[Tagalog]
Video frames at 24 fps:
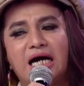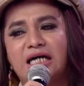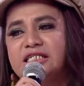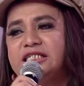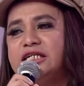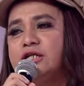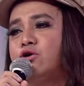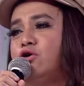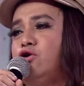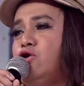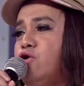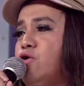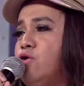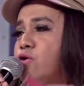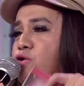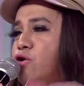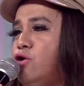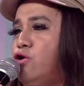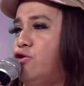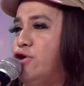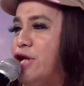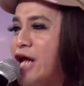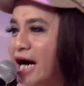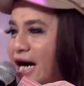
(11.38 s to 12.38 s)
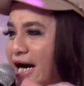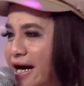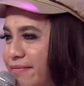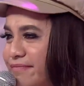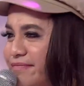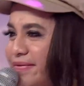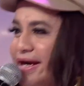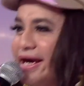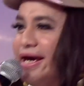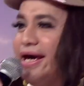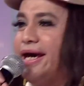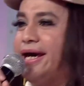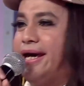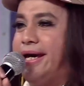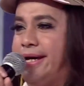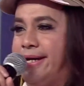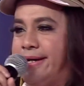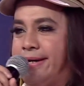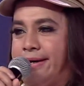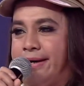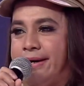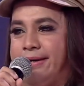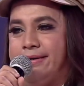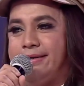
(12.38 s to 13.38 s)
kasi gulong-gulo na
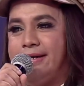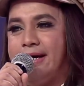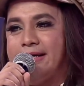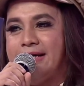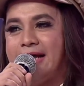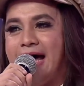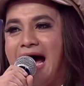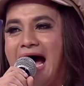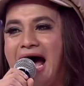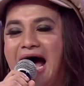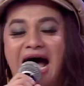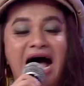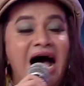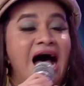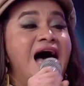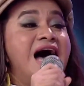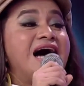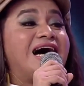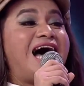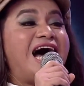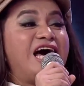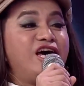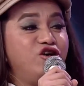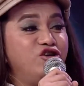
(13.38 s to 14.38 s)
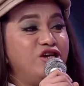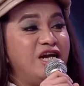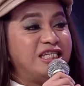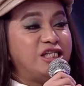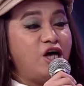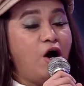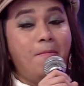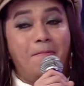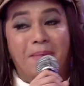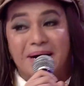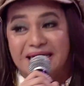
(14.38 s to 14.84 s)
kami. Ayan ha. Kayo na daw ba